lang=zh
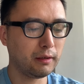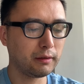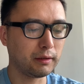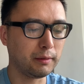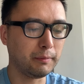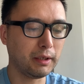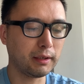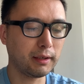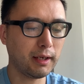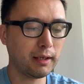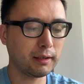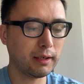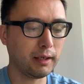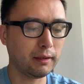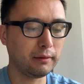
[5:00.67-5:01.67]
你们看
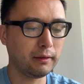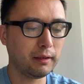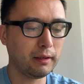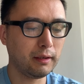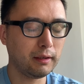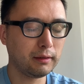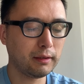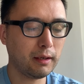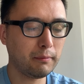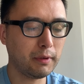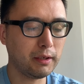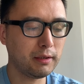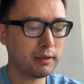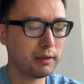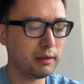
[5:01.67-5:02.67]
看，她
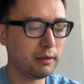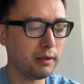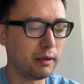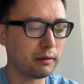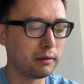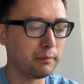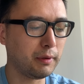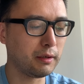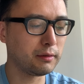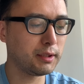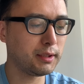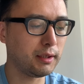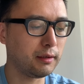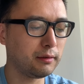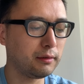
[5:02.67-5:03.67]
没吃两个螃
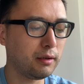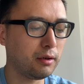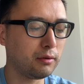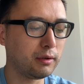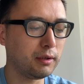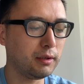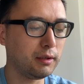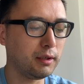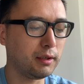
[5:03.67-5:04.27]
蟹，倒喝